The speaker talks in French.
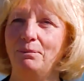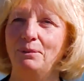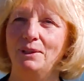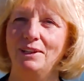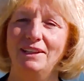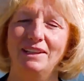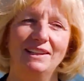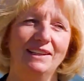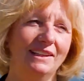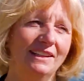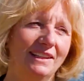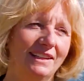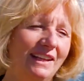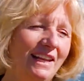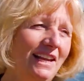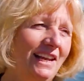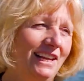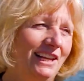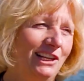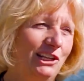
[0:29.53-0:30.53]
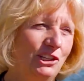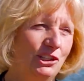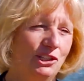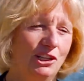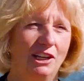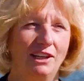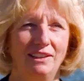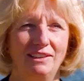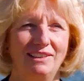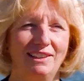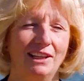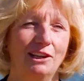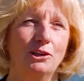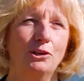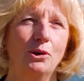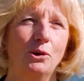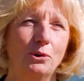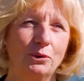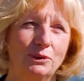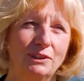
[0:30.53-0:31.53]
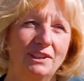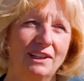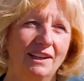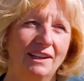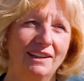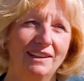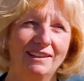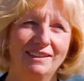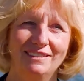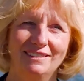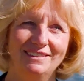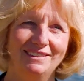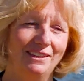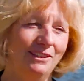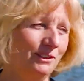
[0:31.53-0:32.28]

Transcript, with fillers: Puis les gens étaient contents